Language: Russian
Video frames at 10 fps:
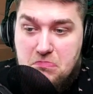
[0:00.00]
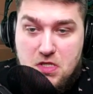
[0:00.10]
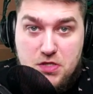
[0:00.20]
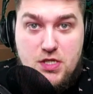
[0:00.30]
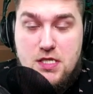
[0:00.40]

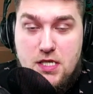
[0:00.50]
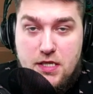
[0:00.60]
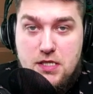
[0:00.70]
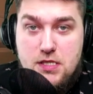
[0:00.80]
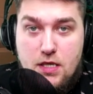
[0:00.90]
Сейчас я
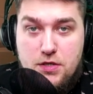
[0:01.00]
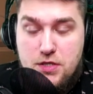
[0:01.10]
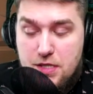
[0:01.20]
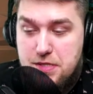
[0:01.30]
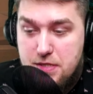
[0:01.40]
не знаю,
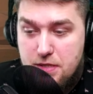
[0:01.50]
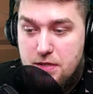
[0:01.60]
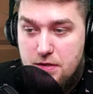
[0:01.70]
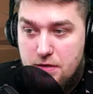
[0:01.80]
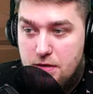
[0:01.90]
сейчас
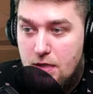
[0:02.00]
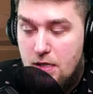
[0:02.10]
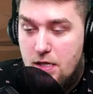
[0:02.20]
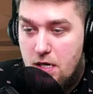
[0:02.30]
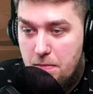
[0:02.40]
э,
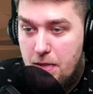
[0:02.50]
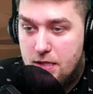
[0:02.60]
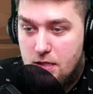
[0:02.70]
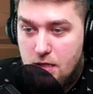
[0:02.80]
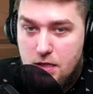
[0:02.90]

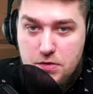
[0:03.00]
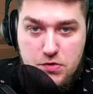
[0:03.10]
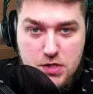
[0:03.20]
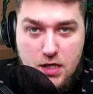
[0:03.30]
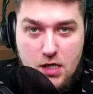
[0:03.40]
ребята такие
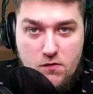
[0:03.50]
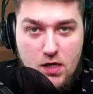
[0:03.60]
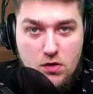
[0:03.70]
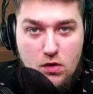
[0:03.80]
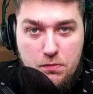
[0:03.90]
уже
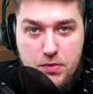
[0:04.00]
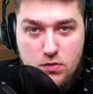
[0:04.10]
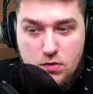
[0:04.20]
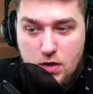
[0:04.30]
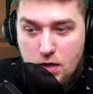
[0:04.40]
корвалол
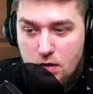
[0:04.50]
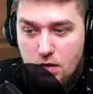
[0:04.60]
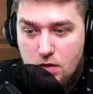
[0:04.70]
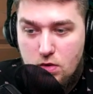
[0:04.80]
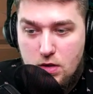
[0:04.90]
пьют,
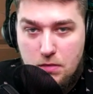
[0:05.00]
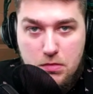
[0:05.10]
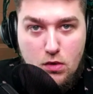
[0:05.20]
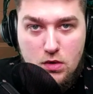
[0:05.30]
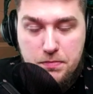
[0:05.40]
кто там
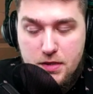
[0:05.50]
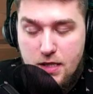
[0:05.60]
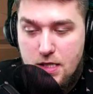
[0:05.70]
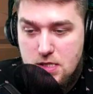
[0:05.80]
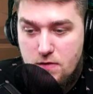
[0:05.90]
год
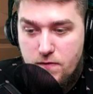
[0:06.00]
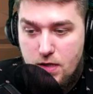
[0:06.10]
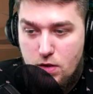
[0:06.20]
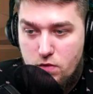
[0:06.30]
пытается Фрею